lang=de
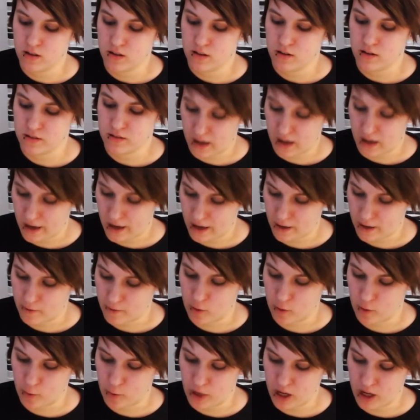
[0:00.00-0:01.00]
Dye
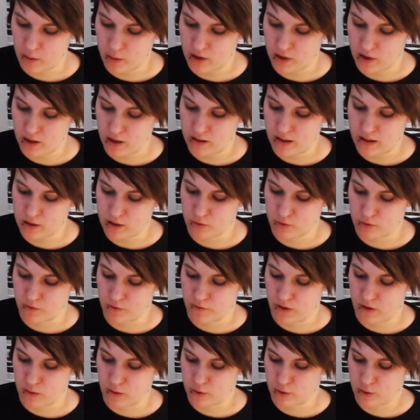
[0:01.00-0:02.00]
for Paper and Natural
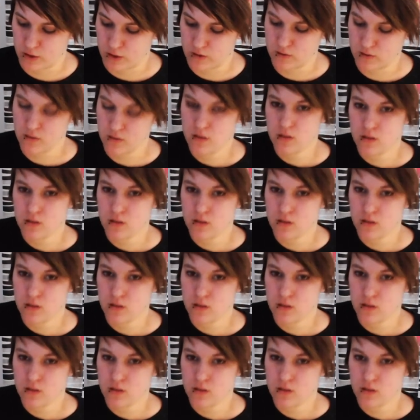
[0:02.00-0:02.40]
Fabrics.